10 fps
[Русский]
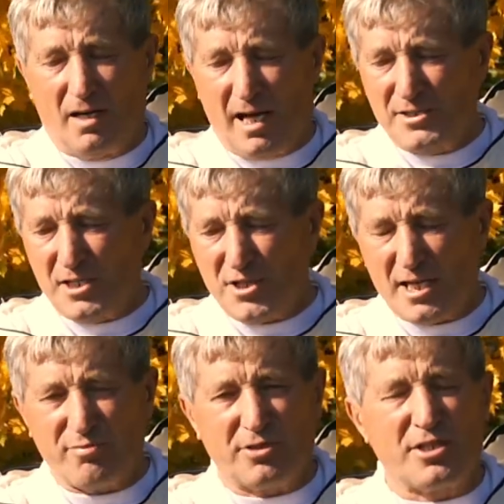А
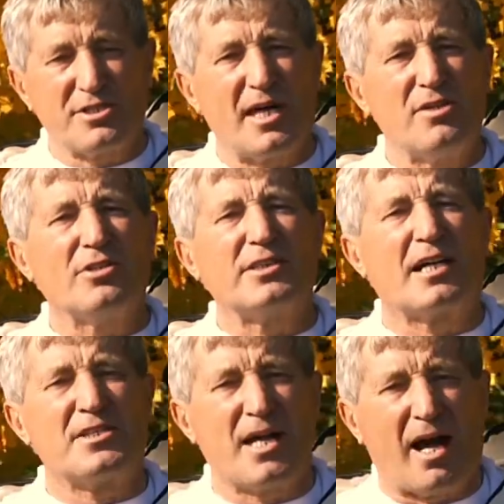сейчас вот настает
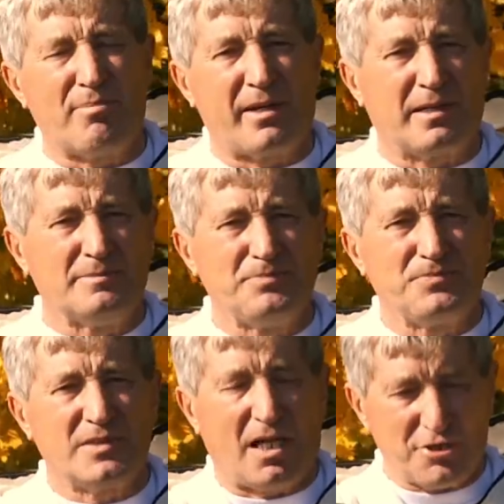октябрь.
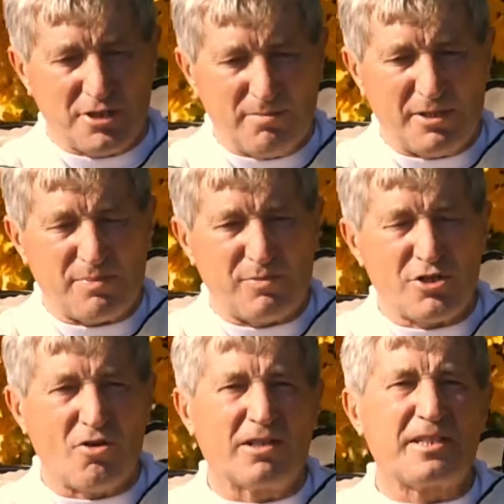Должны быть
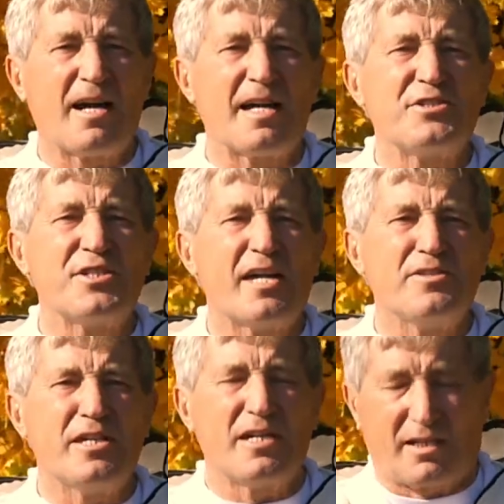пчелки
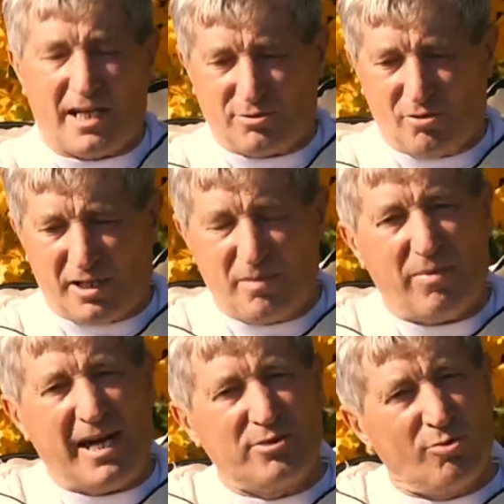осенние, которые
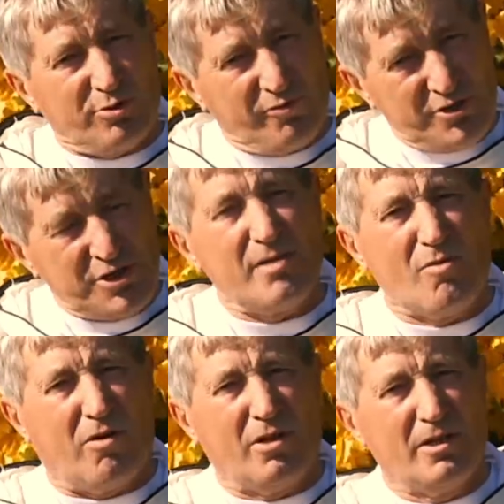пойдут в
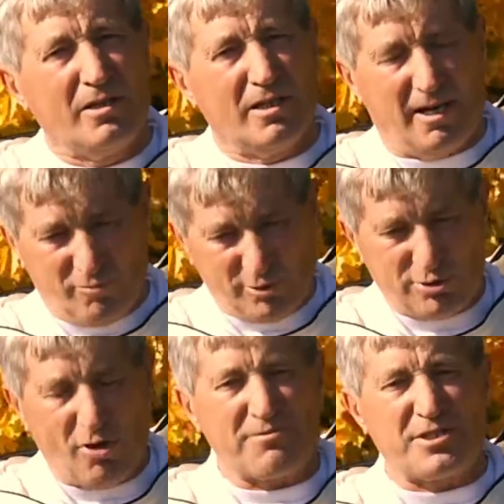зиму,
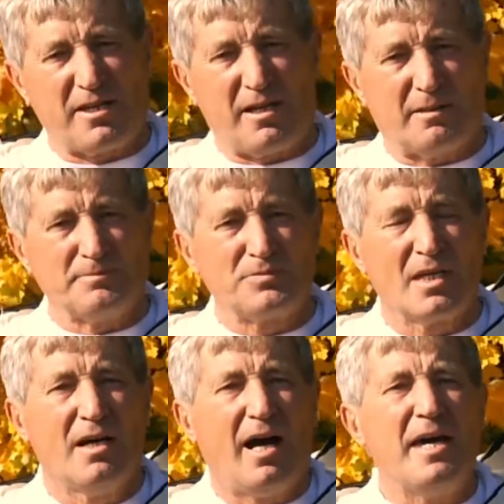августовские.
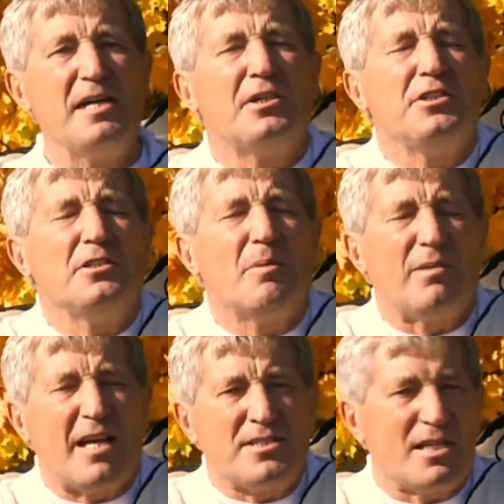А их не
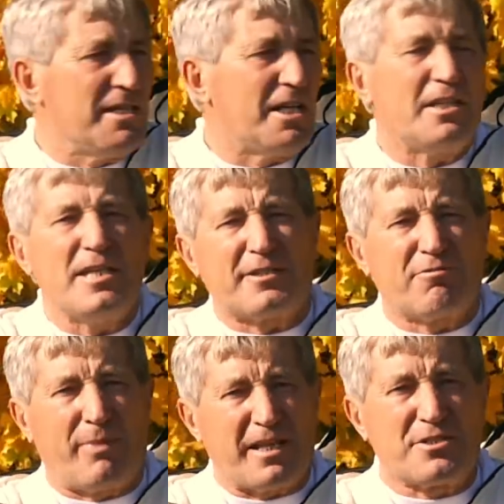наплодили, их
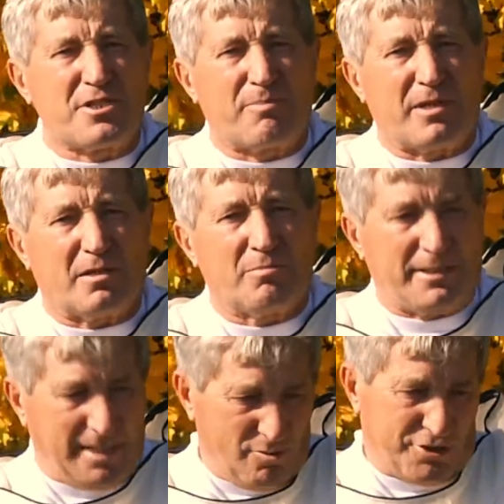нет в принципе,
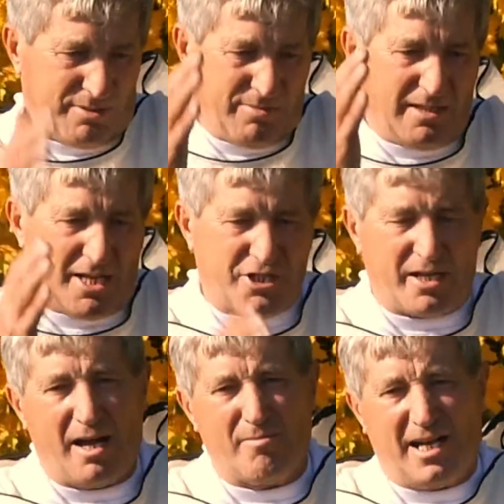потому что была
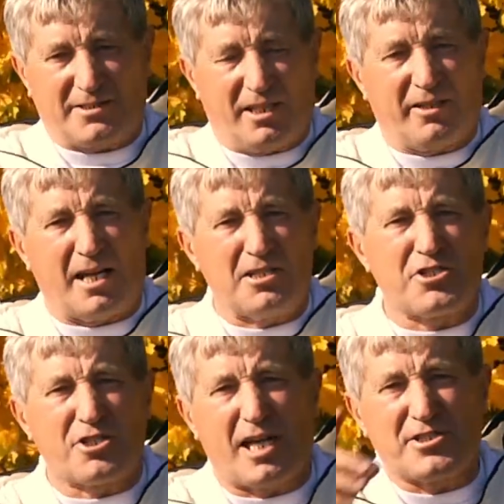жара, матка
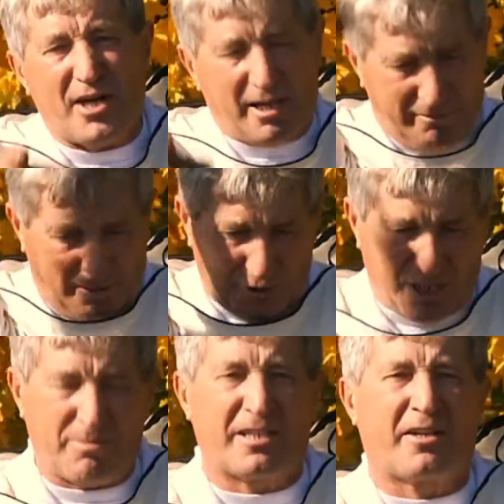граничила, а старые
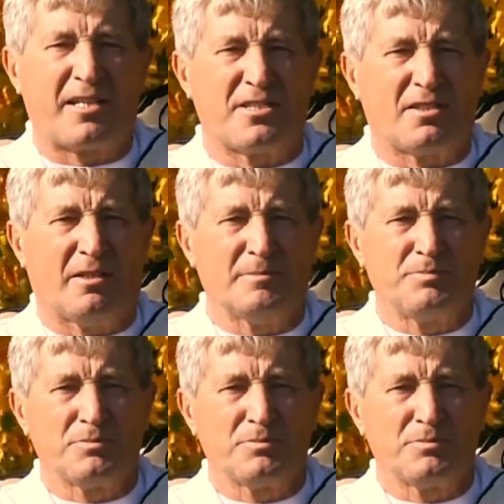вообще прекратила.